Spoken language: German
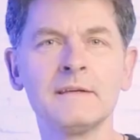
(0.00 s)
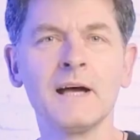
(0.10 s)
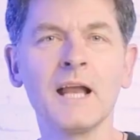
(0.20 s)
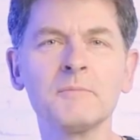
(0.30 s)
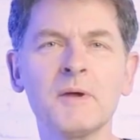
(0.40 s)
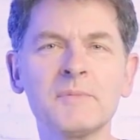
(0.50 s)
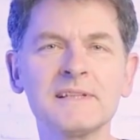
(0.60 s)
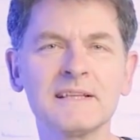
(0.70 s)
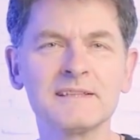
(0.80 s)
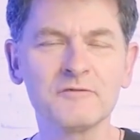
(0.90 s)
Hallo bei
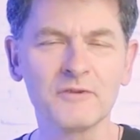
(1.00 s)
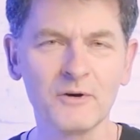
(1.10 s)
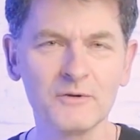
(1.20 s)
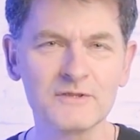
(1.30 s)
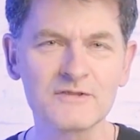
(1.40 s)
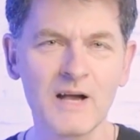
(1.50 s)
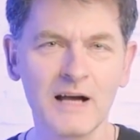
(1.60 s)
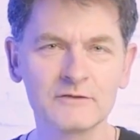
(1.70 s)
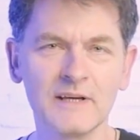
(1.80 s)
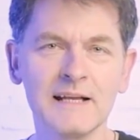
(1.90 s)
Bildner TV und zur
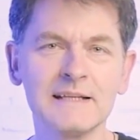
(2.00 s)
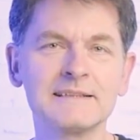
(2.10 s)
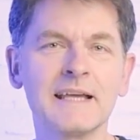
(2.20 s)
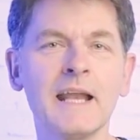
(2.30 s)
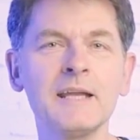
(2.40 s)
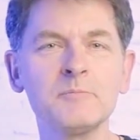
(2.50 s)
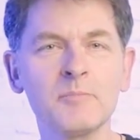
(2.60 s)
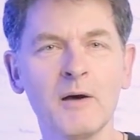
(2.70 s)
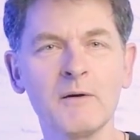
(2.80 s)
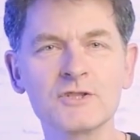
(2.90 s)
aktuellen Canon
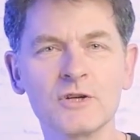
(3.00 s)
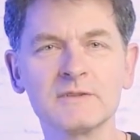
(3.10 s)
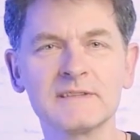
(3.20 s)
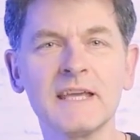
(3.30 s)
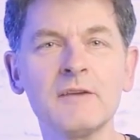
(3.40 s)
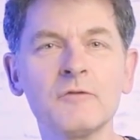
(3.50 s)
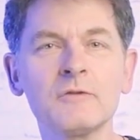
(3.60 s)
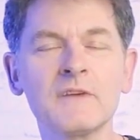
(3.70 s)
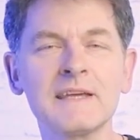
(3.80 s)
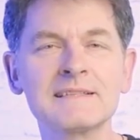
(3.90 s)
PowerShot
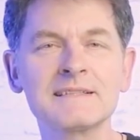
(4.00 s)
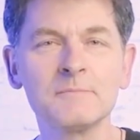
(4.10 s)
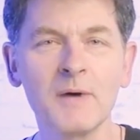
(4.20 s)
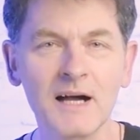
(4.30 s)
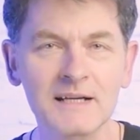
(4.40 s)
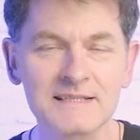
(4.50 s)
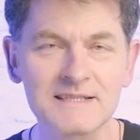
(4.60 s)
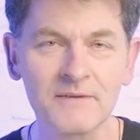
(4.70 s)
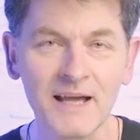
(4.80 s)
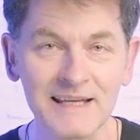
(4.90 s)
G5X Mark
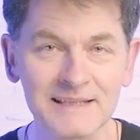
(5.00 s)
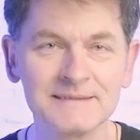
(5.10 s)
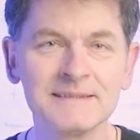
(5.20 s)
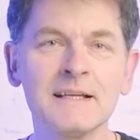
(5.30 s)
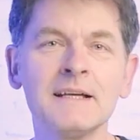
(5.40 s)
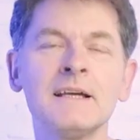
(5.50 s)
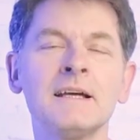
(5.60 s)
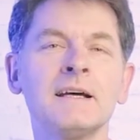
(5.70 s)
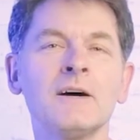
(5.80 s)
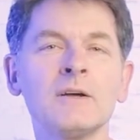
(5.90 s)
II.
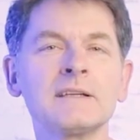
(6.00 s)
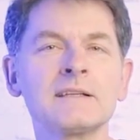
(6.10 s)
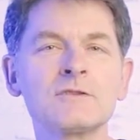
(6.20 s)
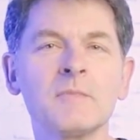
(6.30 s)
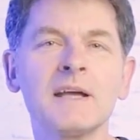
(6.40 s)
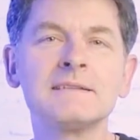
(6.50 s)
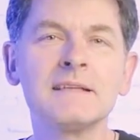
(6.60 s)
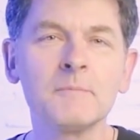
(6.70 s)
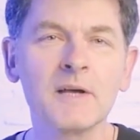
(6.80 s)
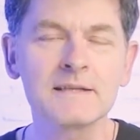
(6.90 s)
Heute geht es um ein
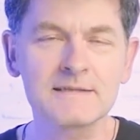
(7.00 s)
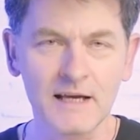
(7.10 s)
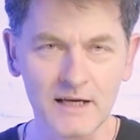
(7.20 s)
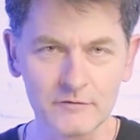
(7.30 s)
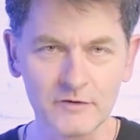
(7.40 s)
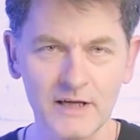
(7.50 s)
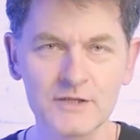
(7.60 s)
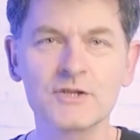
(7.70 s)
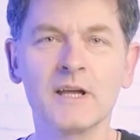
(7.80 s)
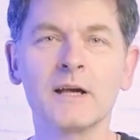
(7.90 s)
Thema, das gerade für
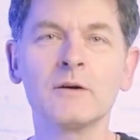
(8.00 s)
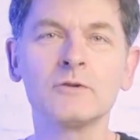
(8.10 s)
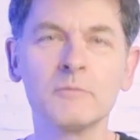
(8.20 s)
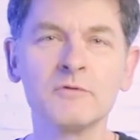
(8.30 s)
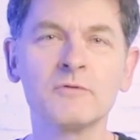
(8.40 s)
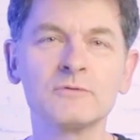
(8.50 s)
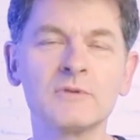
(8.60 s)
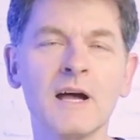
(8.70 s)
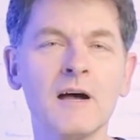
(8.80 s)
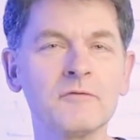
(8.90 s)
Einsteiger und
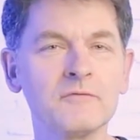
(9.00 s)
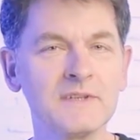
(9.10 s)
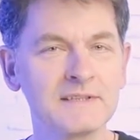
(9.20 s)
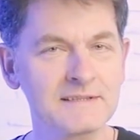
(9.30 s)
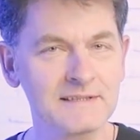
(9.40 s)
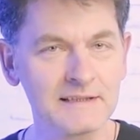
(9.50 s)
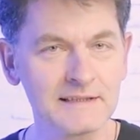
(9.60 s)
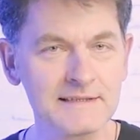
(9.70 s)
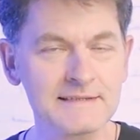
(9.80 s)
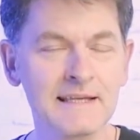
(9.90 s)
Hobbyfotografen interessant
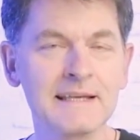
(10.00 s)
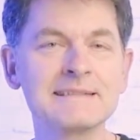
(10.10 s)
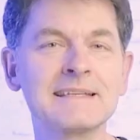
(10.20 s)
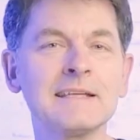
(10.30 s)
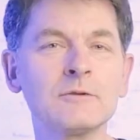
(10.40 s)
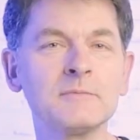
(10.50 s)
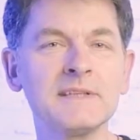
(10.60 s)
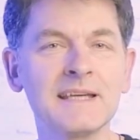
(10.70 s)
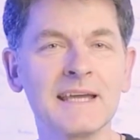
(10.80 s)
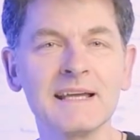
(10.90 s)
ist. Es geht um
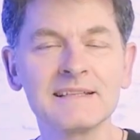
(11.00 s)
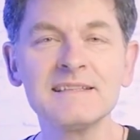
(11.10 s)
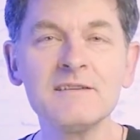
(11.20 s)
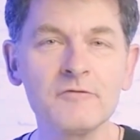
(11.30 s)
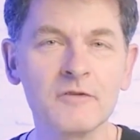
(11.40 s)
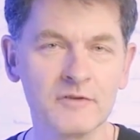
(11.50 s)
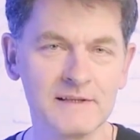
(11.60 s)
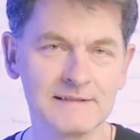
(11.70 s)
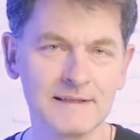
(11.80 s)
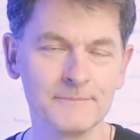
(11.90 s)
die
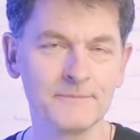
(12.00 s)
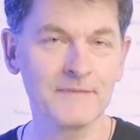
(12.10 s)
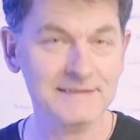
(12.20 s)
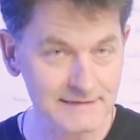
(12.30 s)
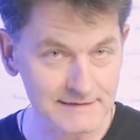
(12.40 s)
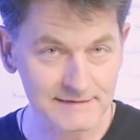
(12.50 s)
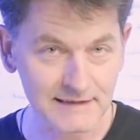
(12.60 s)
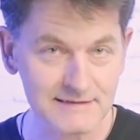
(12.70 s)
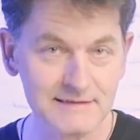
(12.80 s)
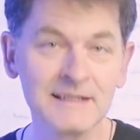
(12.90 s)
Kreativfilter. Was ist das?